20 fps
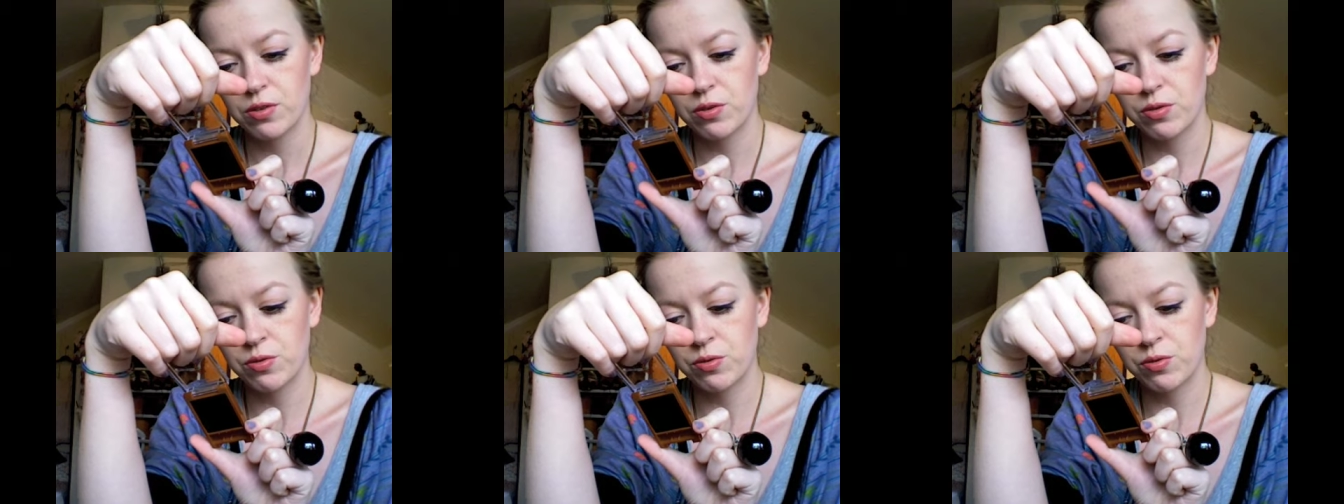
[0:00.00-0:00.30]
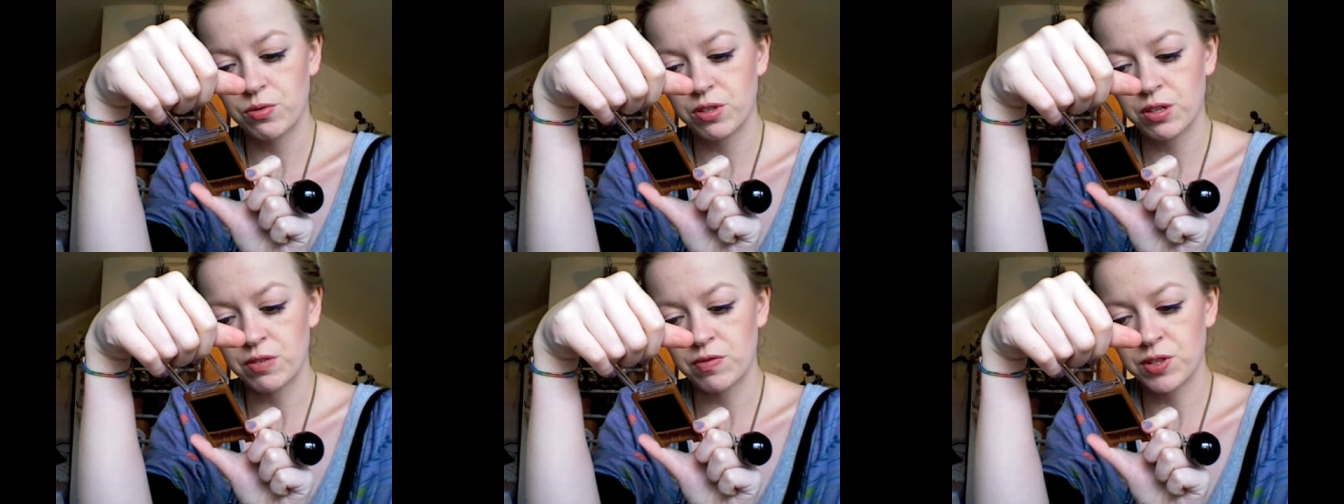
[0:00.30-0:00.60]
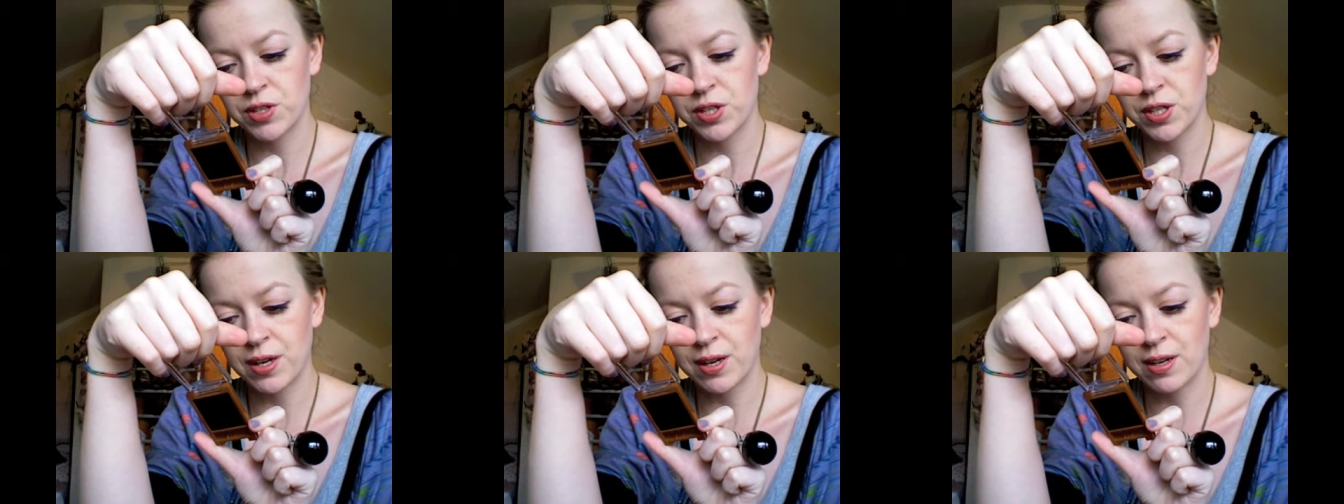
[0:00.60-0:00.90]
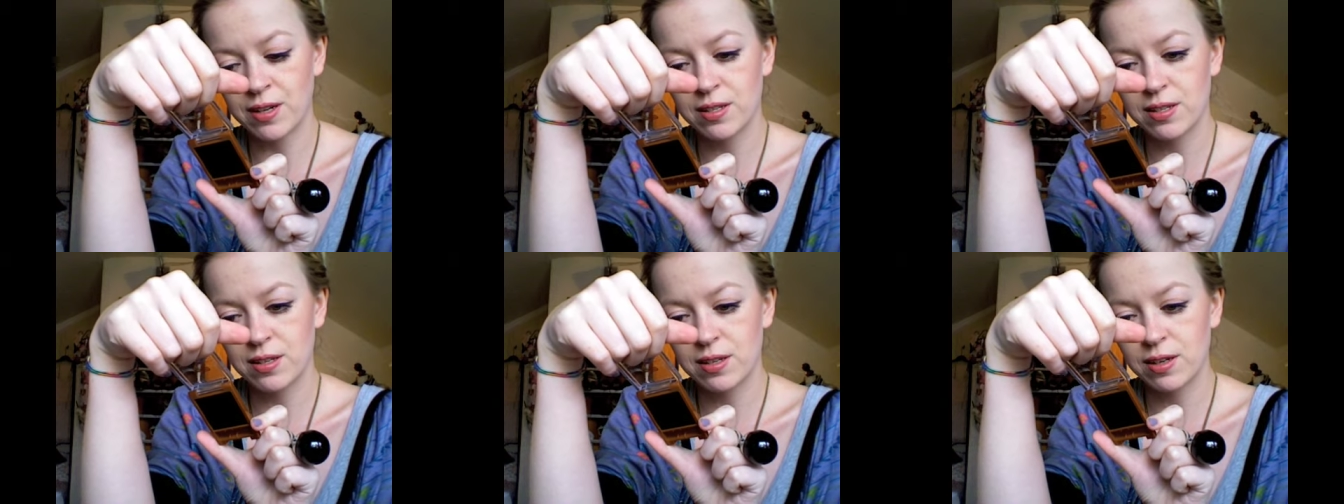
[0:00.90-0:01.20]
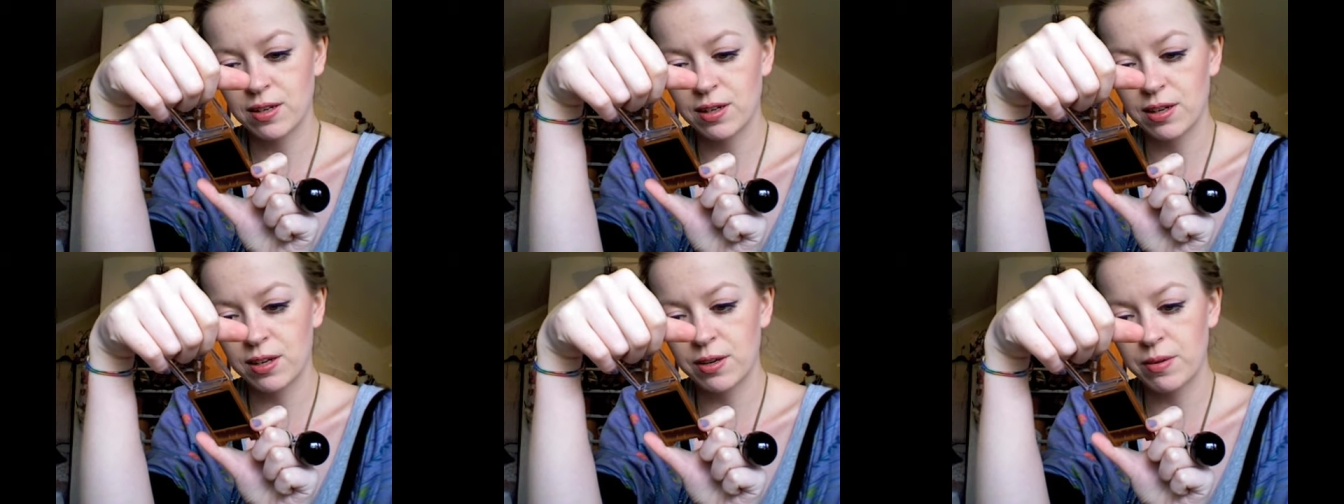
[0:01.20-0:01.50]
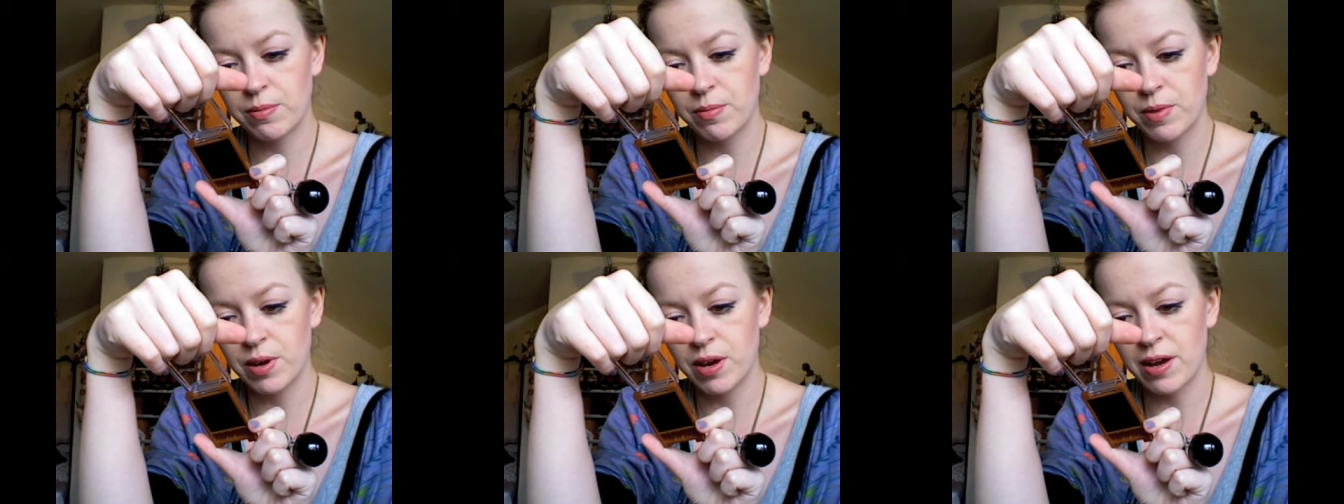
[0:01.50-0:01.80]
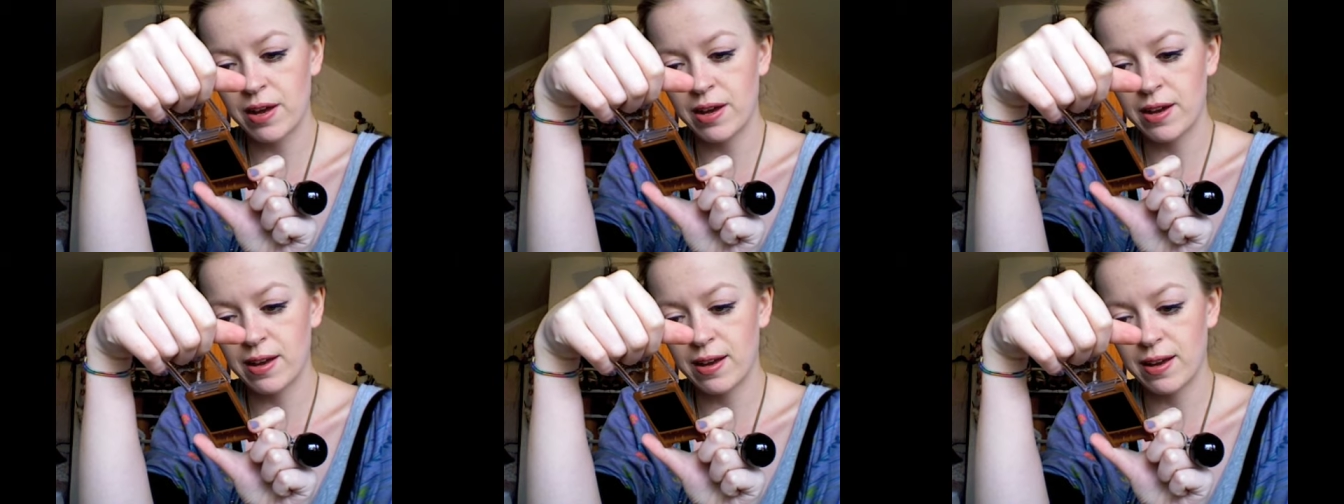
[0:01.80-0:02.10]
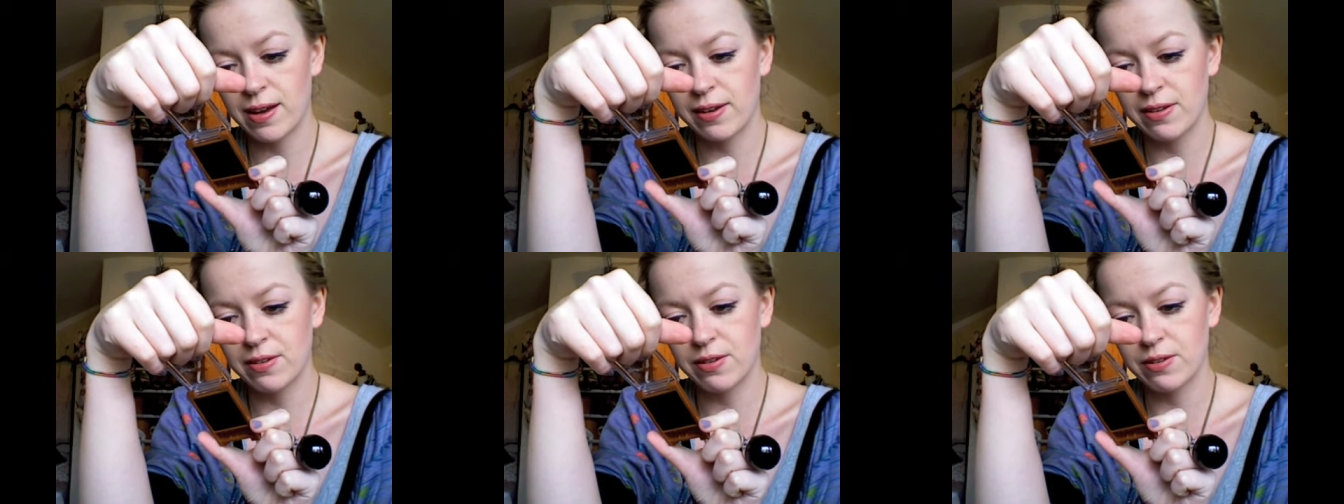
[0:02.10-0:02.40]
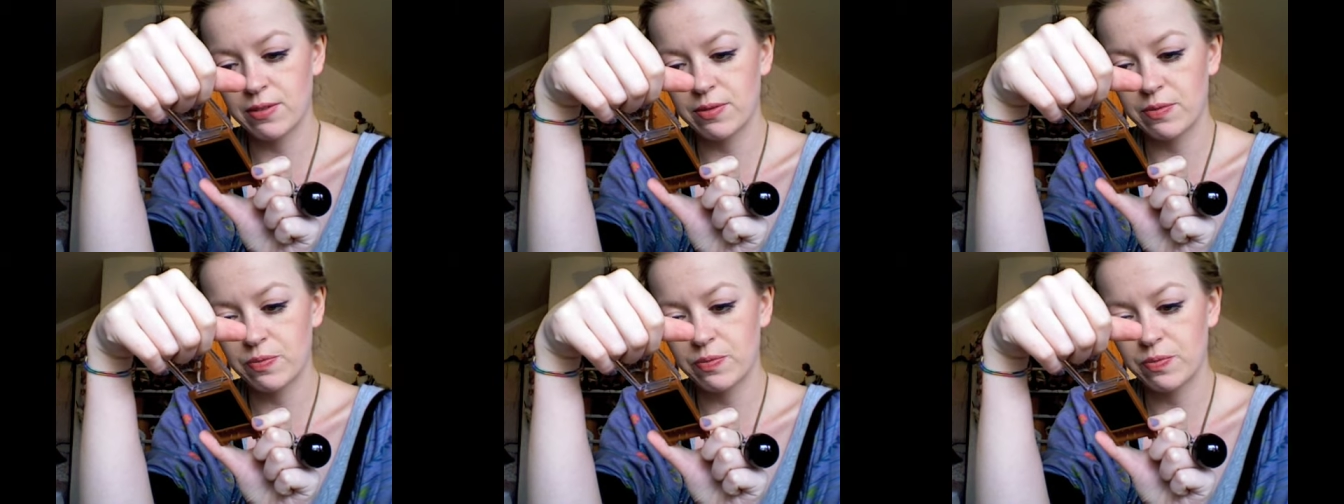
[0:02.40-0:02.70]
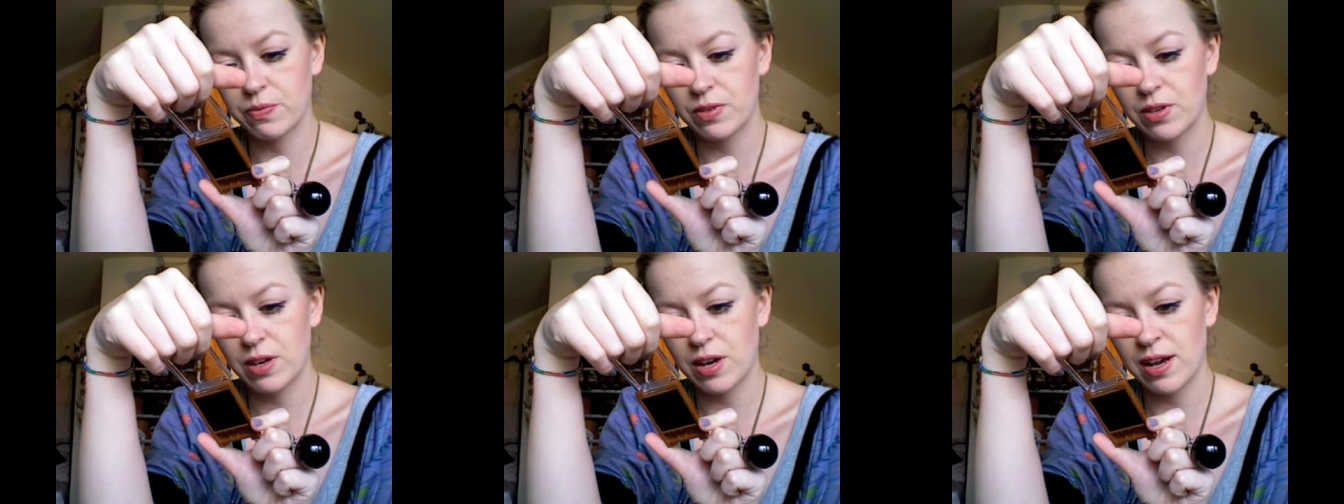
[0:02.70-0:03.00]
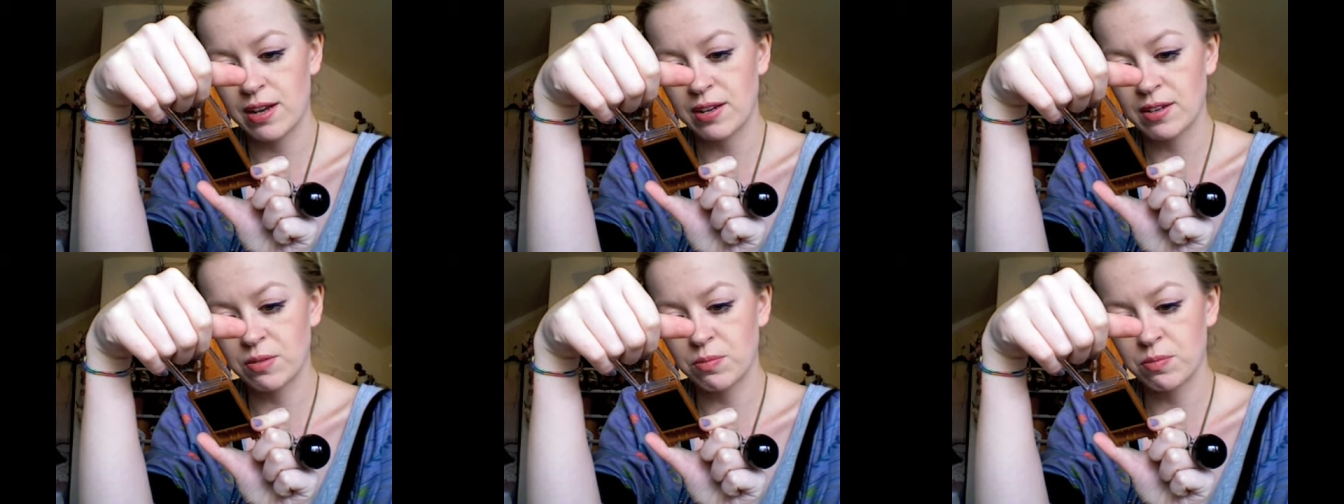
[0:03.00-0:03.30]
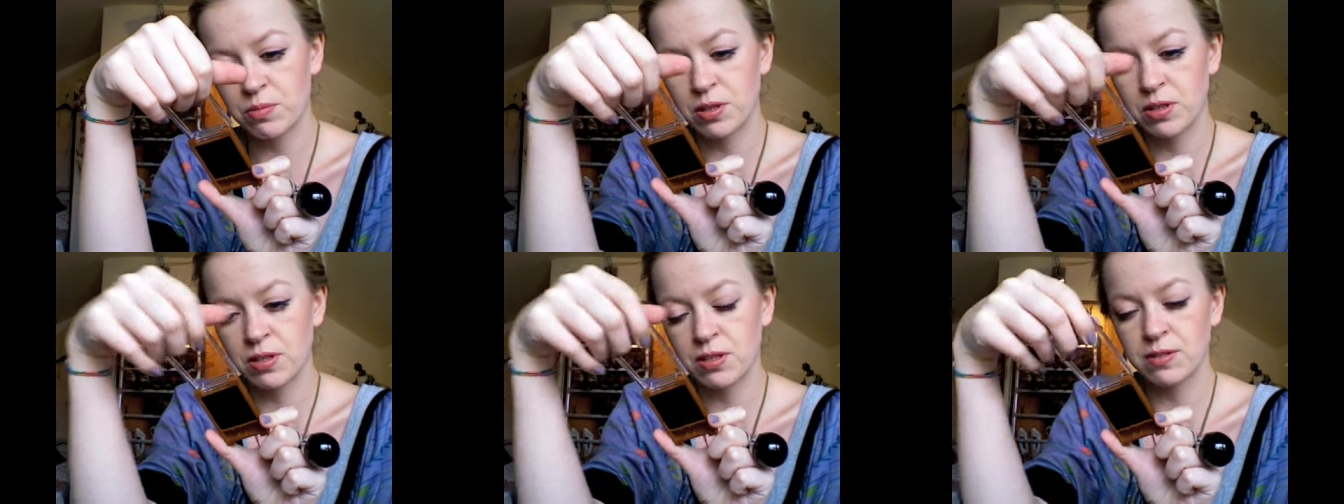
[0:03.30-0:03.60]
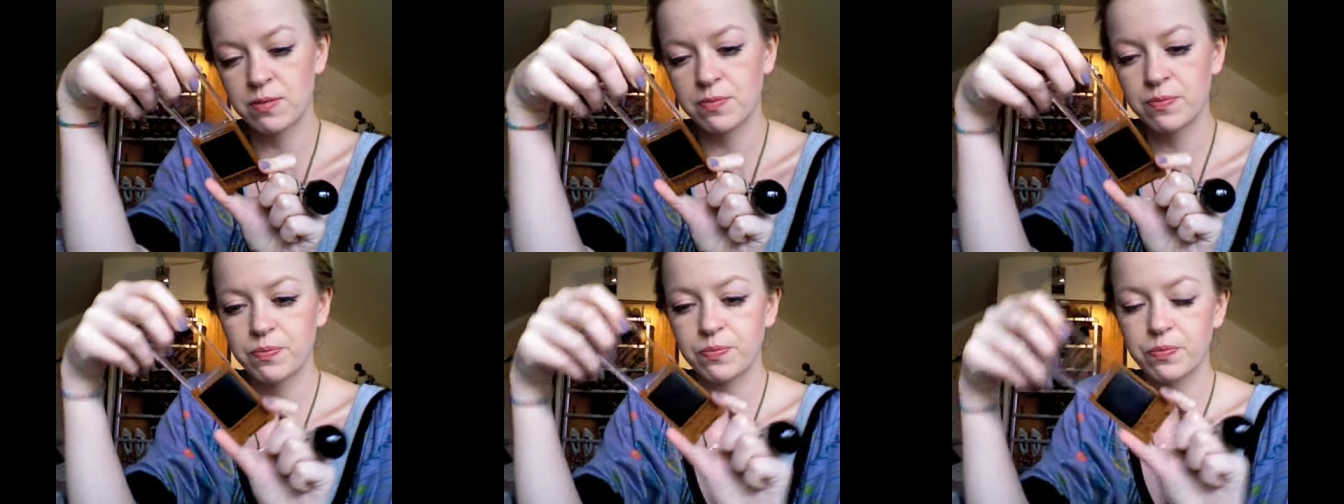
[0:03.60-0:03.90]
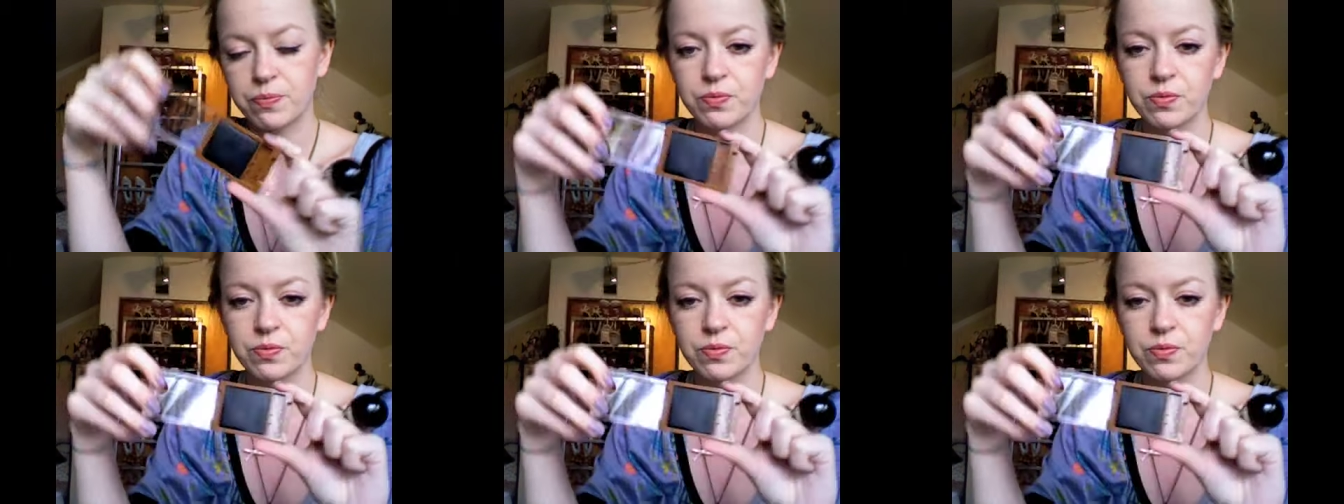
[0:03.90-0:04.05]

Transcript: Und der wird hier als Creme Eyeliner angepriesen.